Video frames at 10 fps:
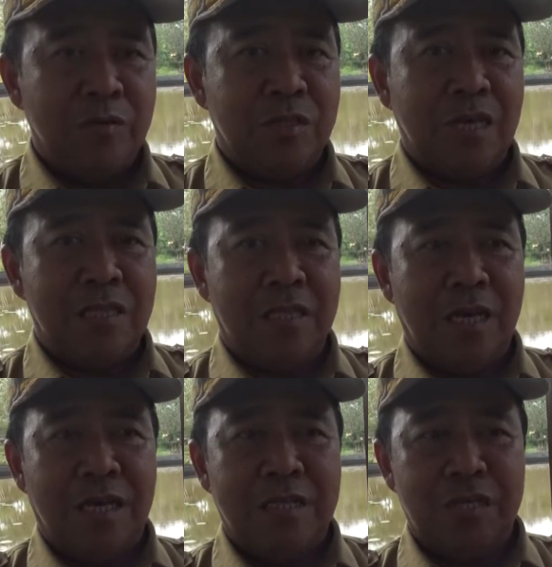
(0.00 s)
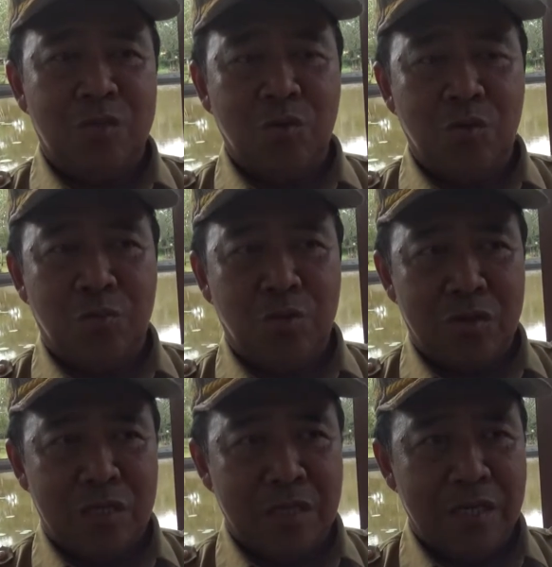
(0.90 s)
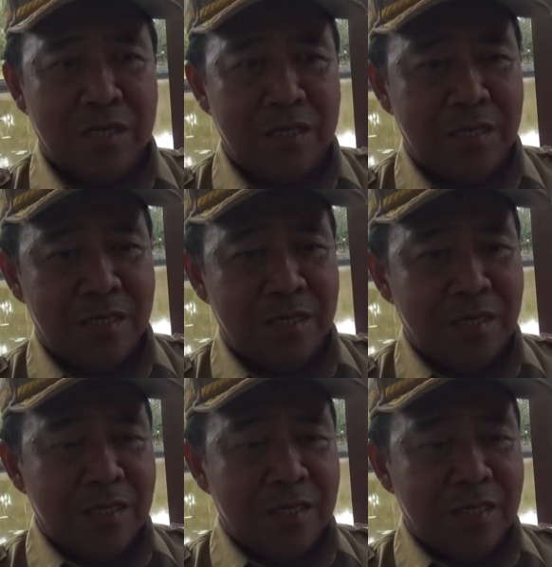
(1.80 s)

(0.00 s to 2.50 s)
wisata Tanjung Puri Indah ini